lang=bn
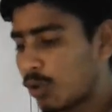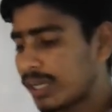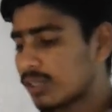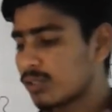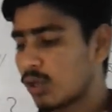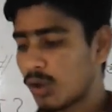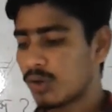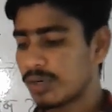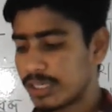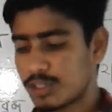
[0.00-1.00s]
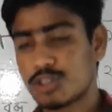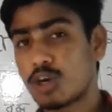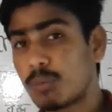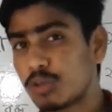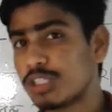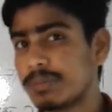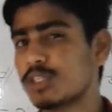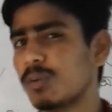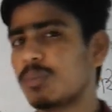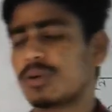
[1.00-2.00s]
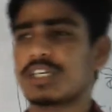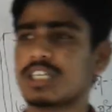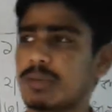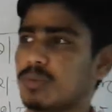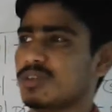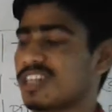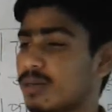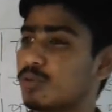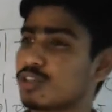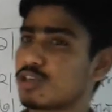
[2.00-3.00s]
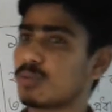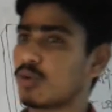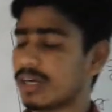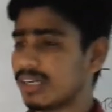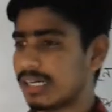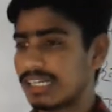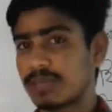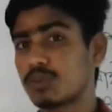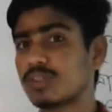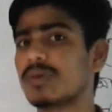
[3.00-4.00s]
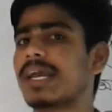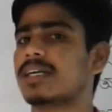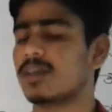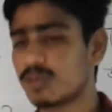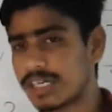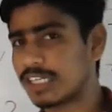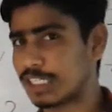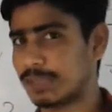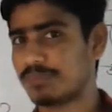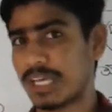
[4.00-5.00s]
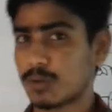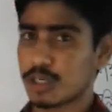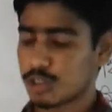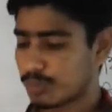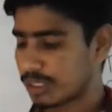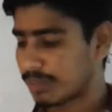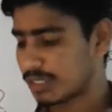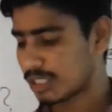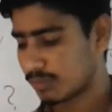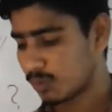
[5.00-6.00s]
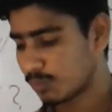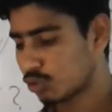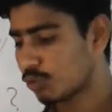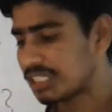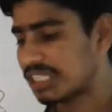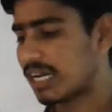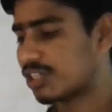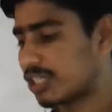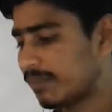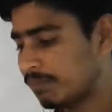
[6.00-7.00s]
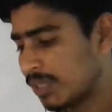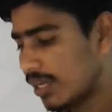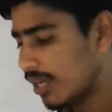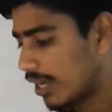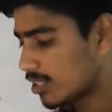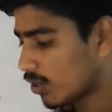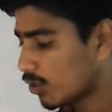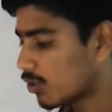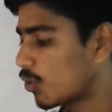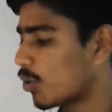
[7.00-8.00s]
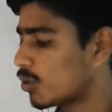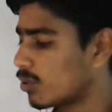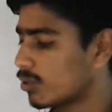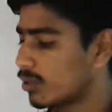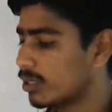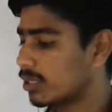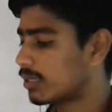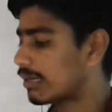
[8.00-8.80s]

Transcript: কয়েক ধরনের শ্রমজীবী সম্পর্কে জানবো যারা পরিশ্রম করেন এদের মধ্যেও ক্যাটাগরি আছে এগুলো সম্পর্কে আমরা জানবো প্রথমে যিনি আসেন এটা হলো এই